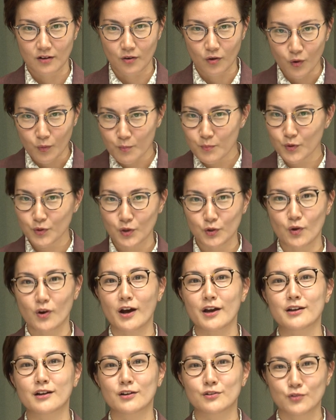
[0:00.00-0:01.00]
本物の
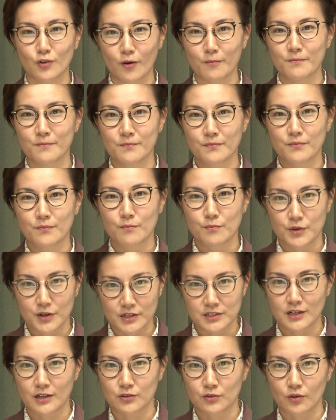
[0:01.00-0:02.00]
改革を皆
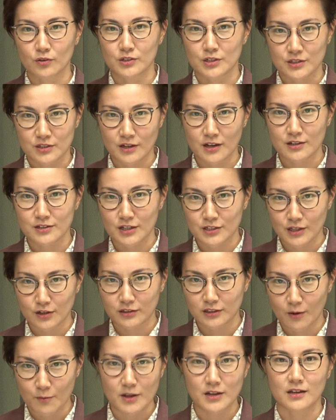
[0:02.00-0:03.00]
さんと実現させる
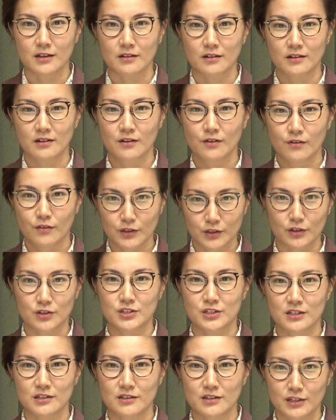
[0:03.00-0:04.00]
ために
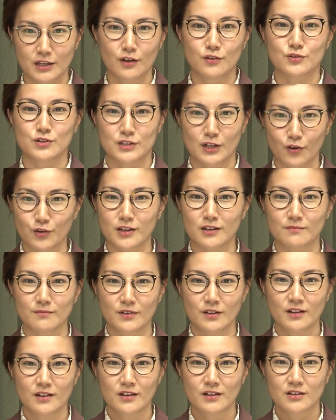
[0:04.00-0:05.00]
私池内沙織
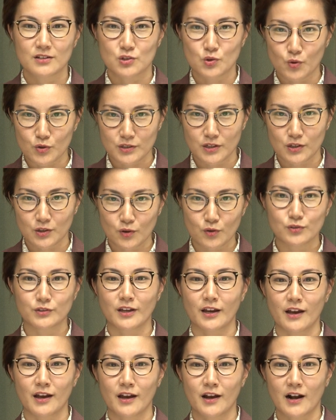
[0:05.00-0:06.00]
小選挙区
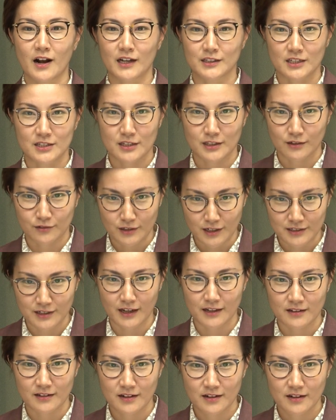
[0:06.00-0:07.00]
で勝たせてくださ
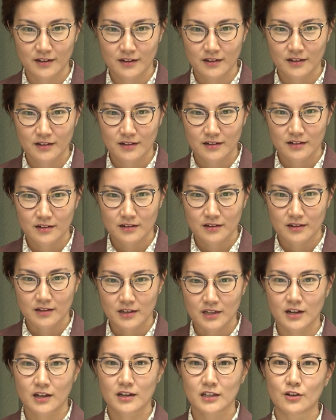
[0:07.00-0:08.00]
い
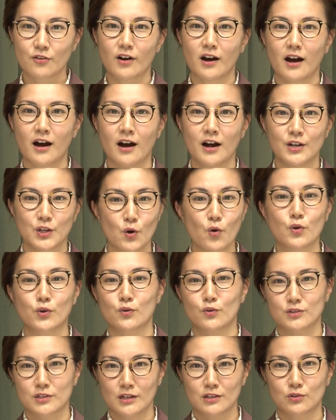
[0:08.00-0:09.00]
比例では日本
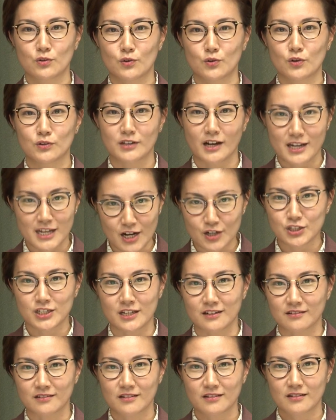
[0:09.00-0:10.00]
共産党の大躍
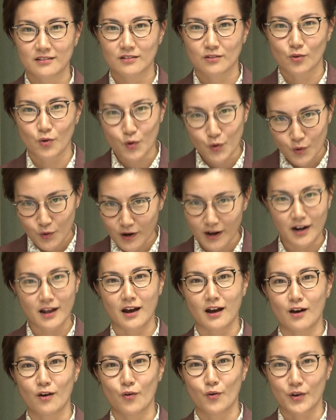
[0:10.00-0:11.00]
進心か
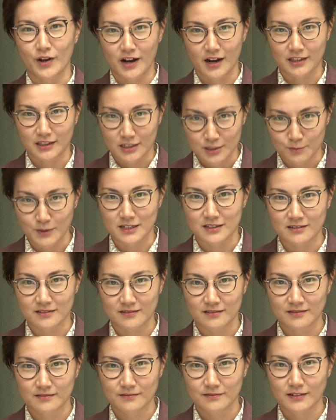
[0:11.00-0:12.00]
らお願いいたします
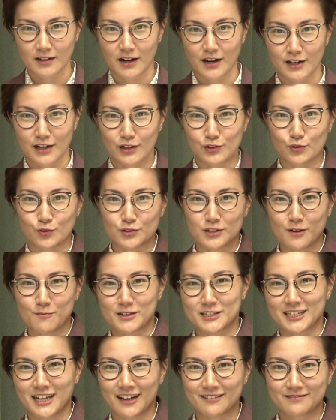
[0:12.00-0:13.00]
ありがとうございま
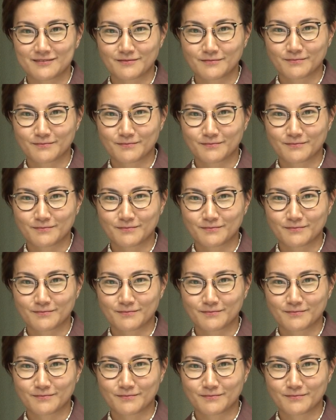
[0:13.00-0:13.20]
した。